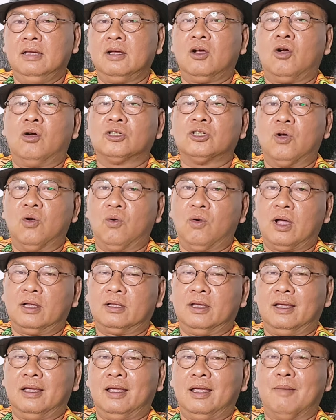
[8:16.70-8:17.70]
con ruột
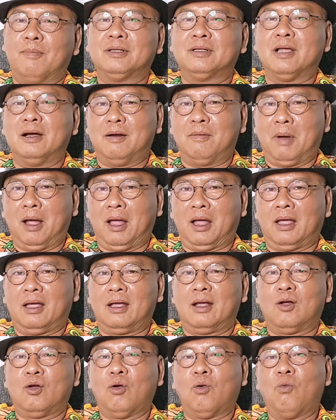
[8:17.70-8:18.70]
thì à, mình từ mà
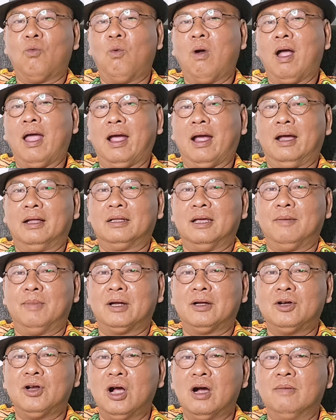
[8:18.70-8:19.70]
con quan thì
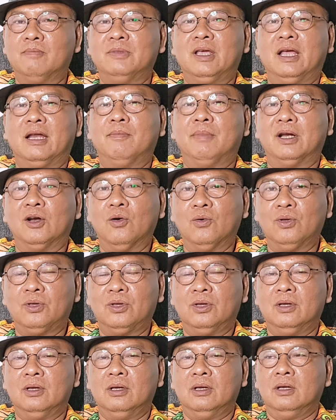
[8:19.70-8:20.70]
mình gom về để mình nuôi
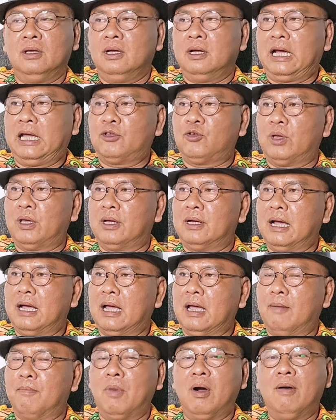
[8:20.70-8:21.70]
cái chuyện
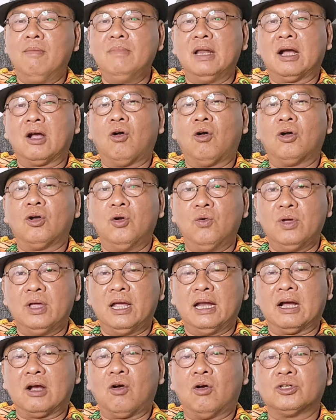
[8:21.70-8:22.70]
à, mớm là con nuôi
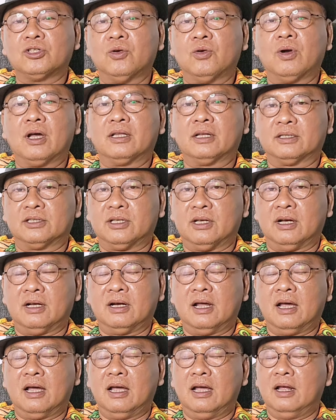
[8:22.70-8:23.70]
hay là con ruột thật sự
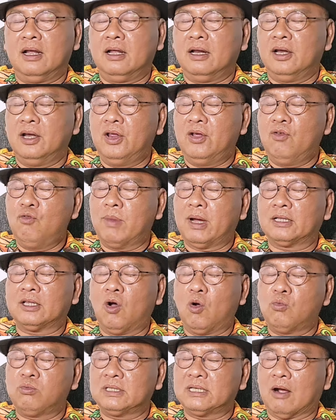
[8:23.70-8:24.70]
đó nếu mà
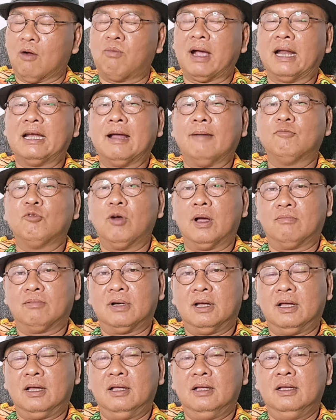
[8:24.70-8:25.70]
tôn trọng anh năm của ông
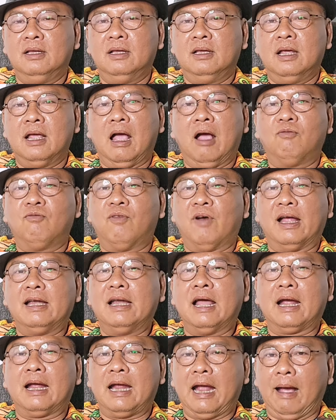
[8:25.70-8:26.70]
đó ông phải
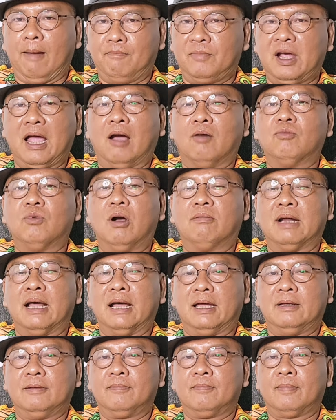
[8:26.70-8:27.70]
là ngậm cái họng của ông lại